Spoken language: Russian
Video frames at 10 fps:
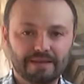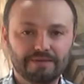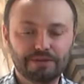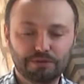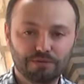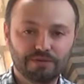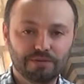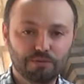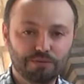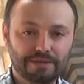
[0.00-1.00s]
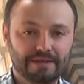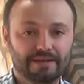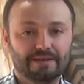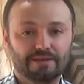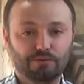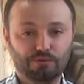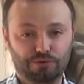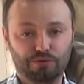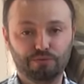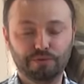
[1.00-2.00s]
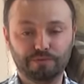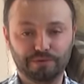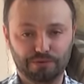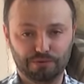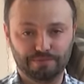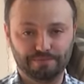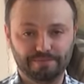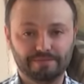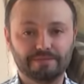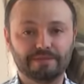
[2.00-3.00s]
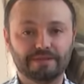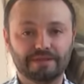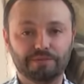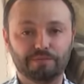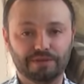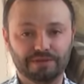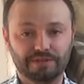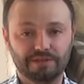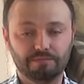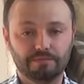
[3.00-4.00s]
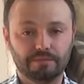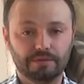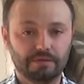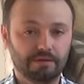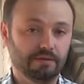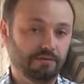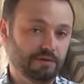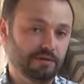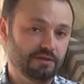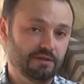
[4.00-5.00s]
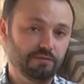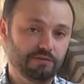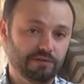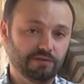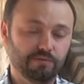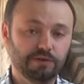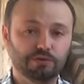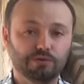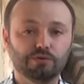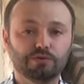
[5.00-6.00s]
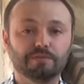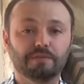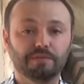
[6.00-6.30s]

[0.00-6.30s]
Давайте сегодня займемся очень любимым народом, самым простым и, наверное, самым известным в мире соусом